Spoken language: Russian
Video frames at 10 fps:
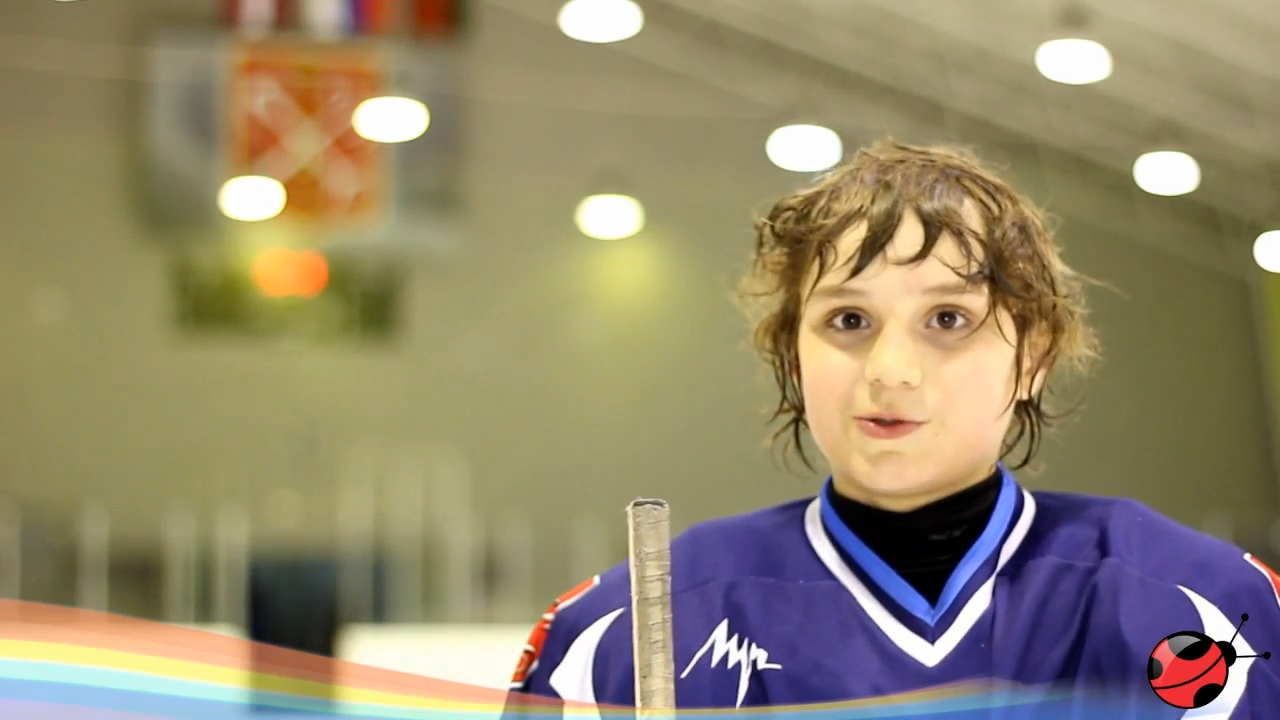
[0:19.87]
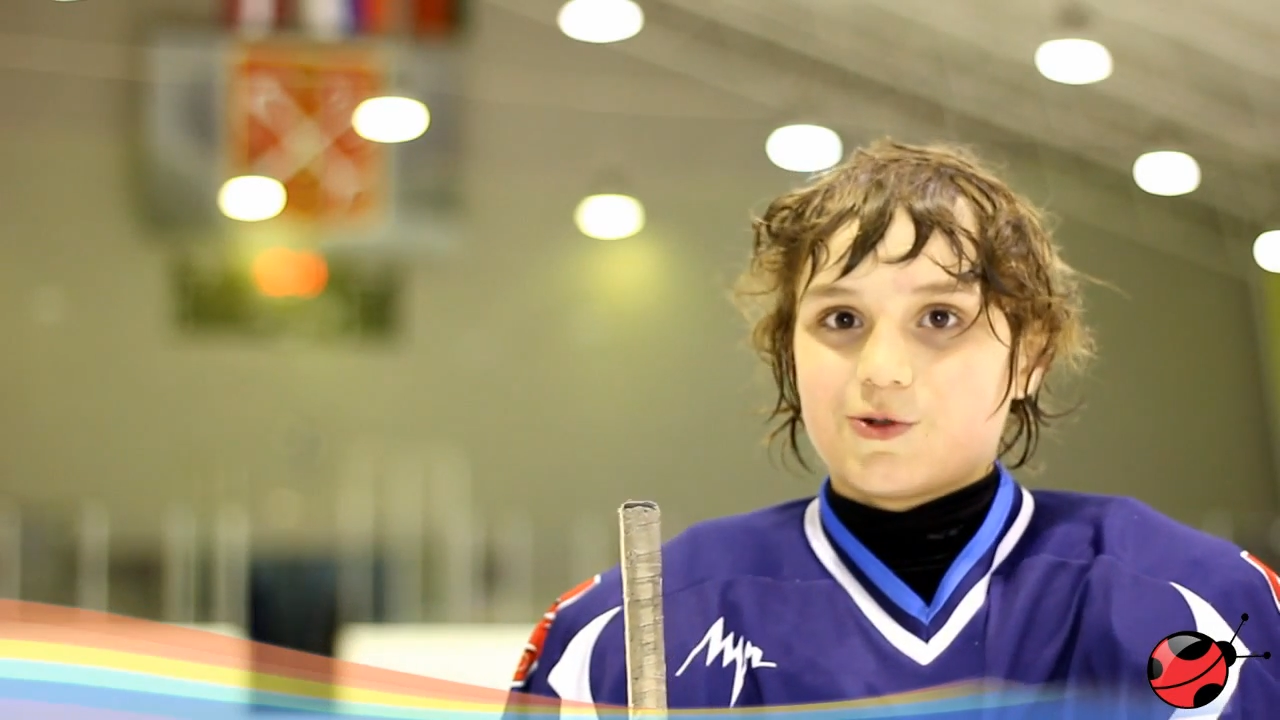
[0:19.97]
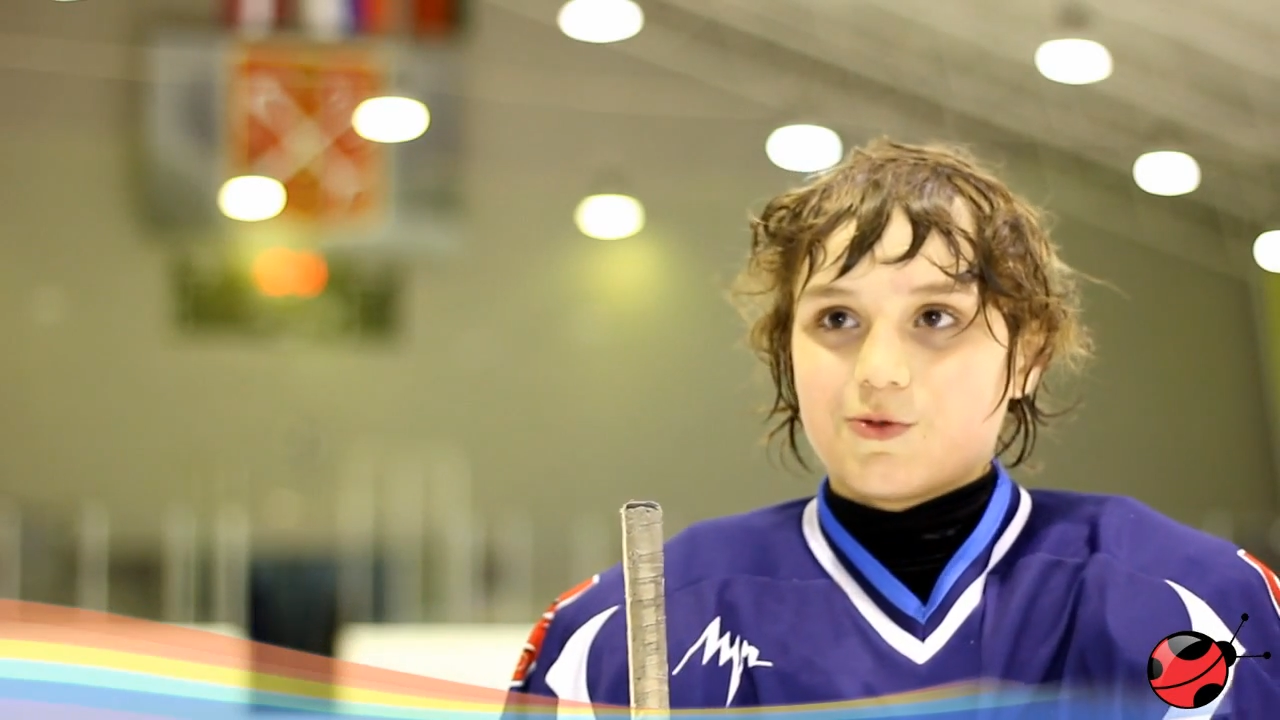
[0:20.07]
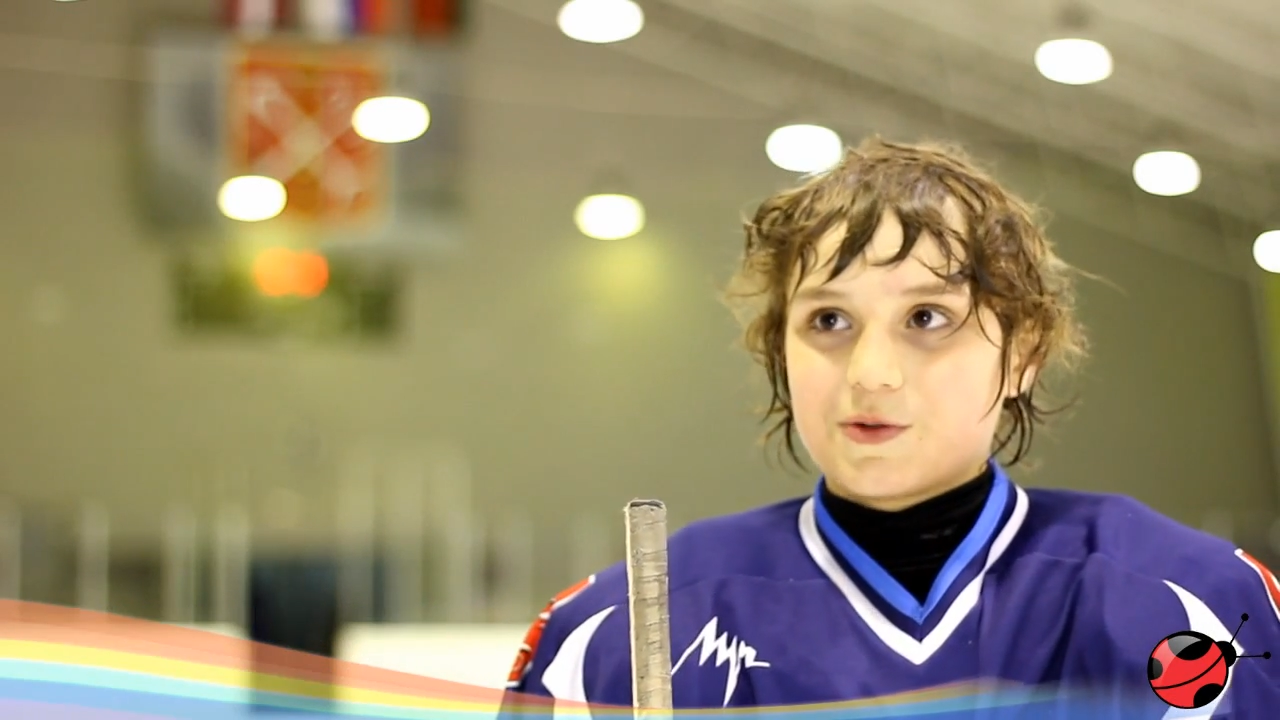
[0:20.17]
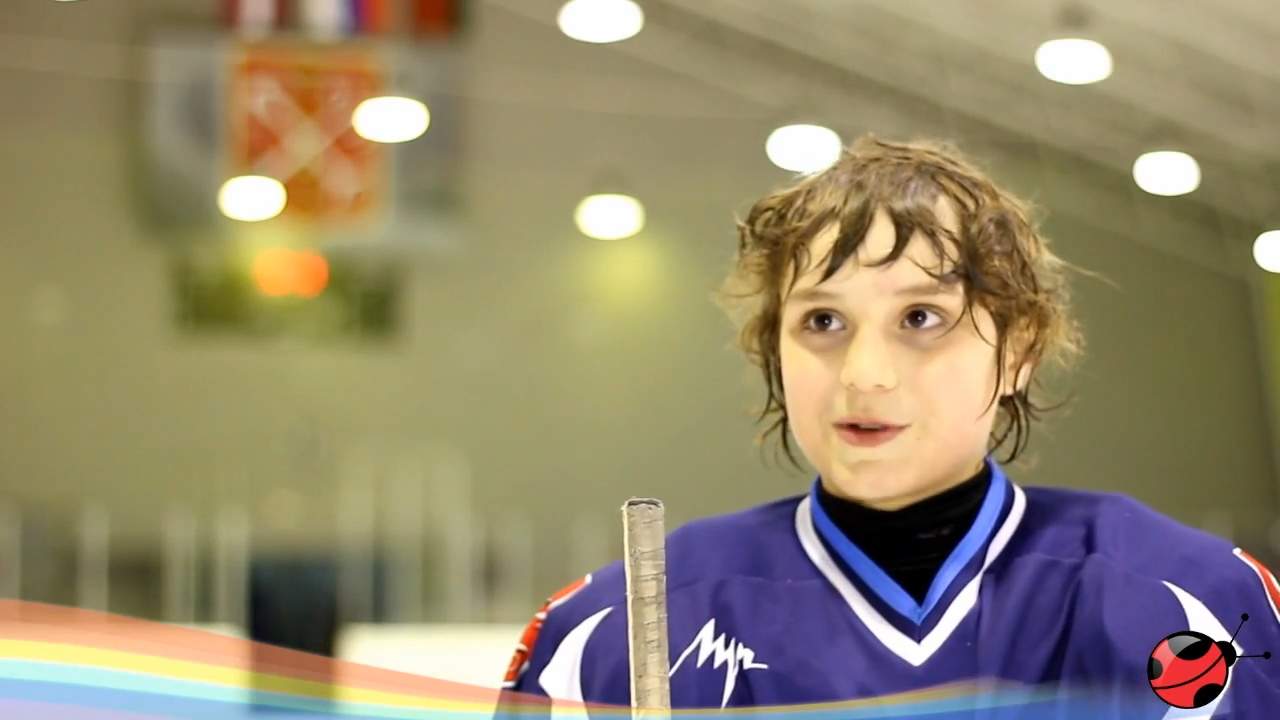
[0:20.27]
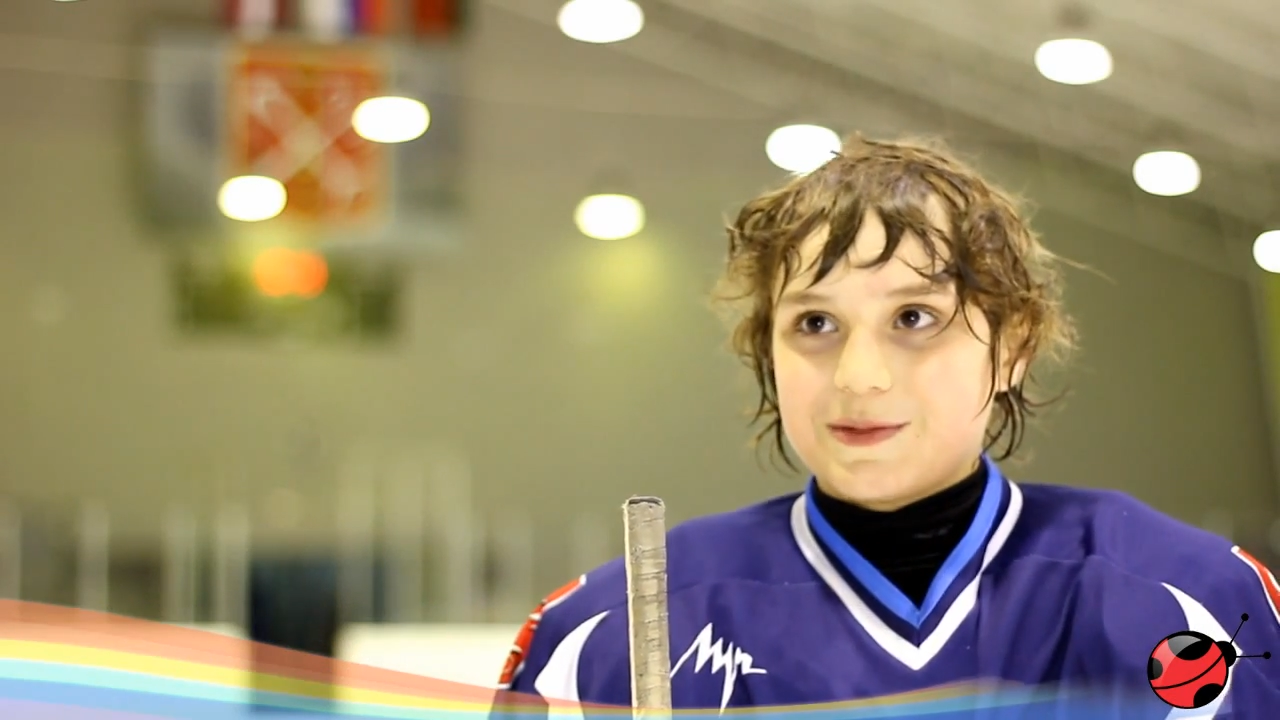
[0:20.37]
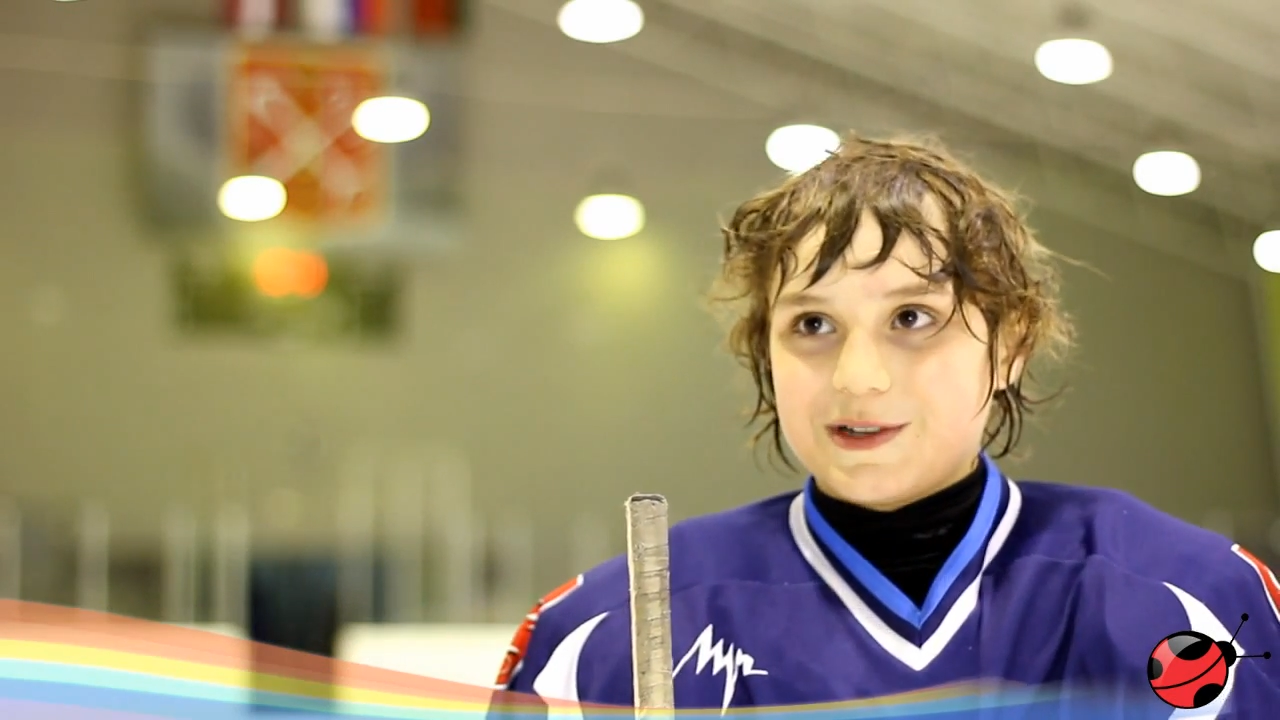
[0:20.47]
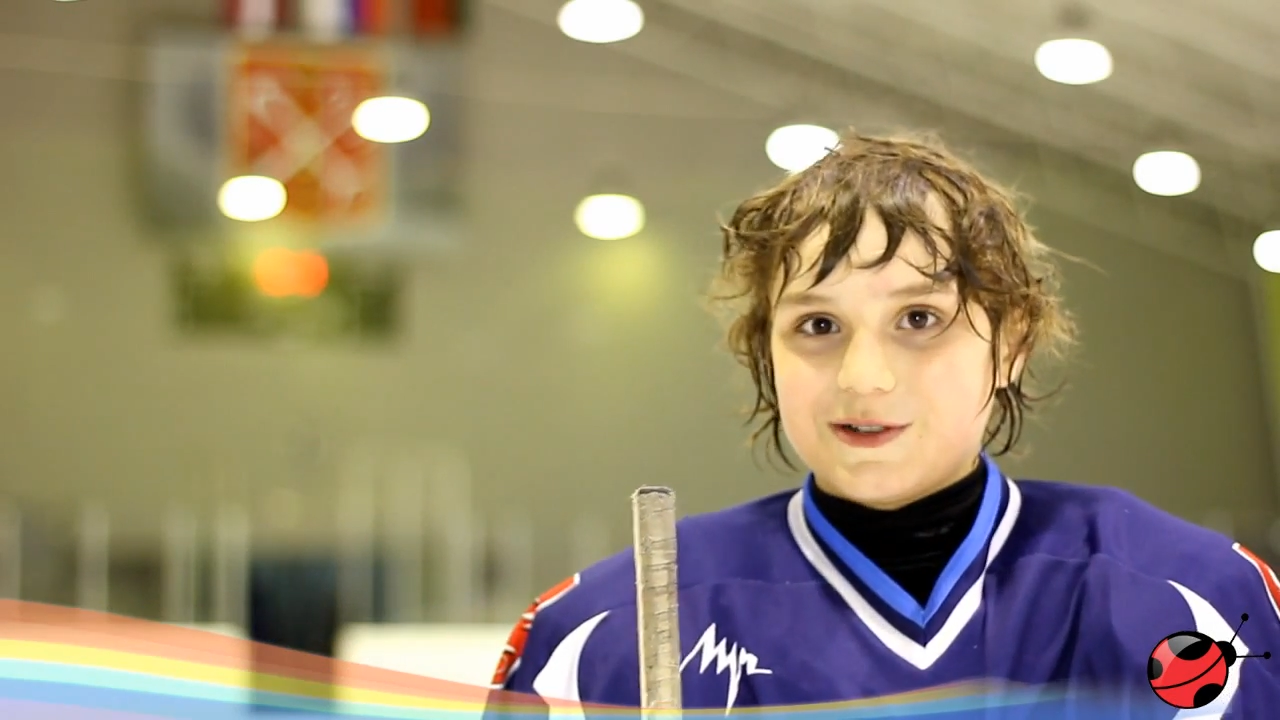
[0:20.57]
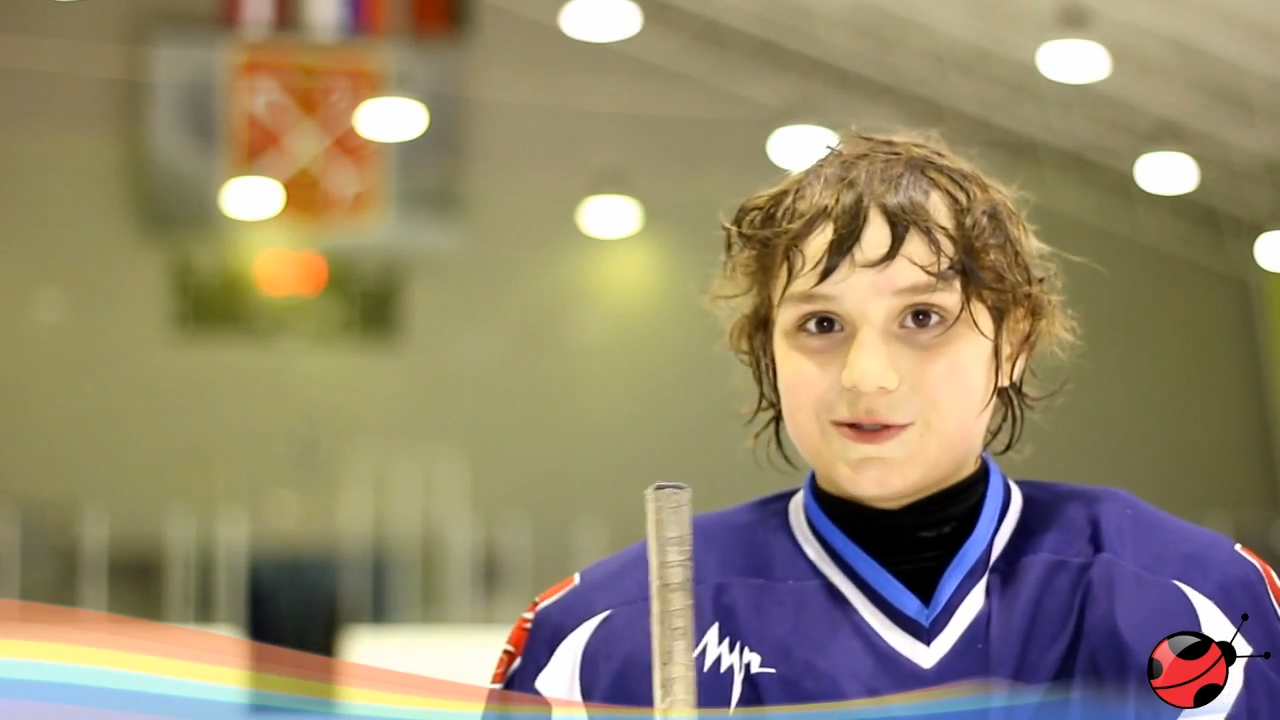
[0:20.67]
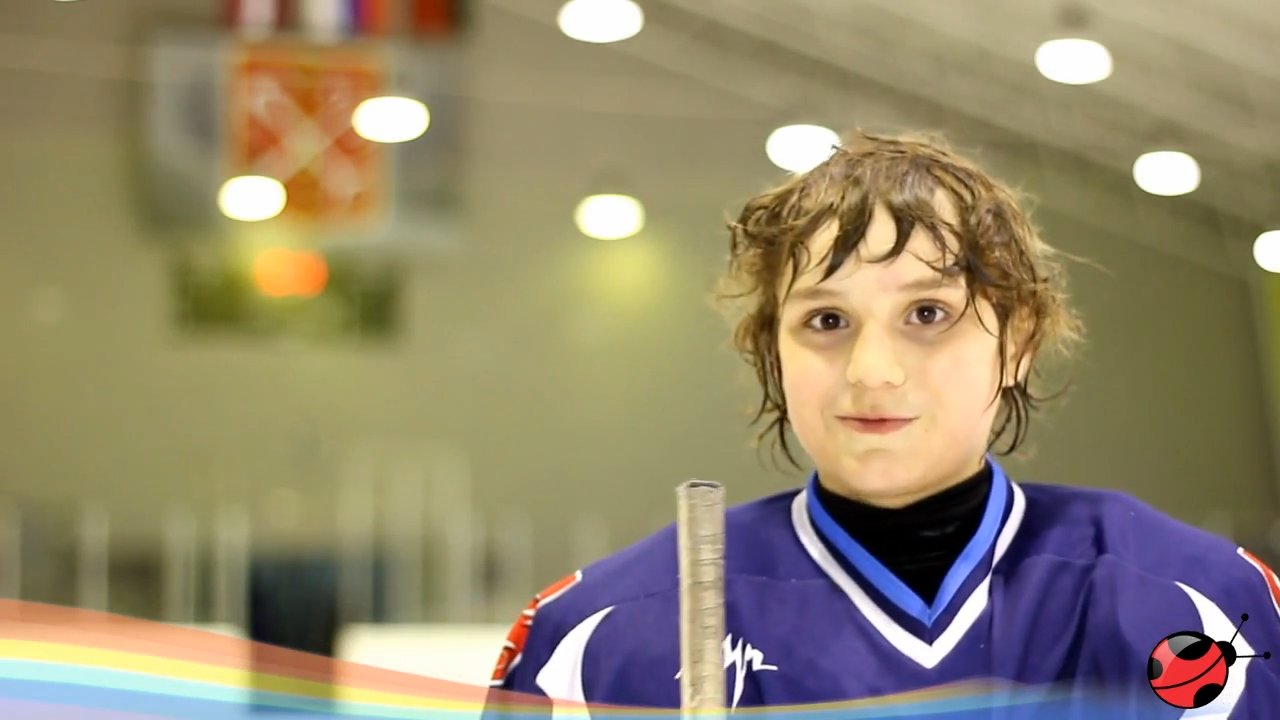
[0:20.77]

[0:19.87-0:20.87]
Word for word: кубками.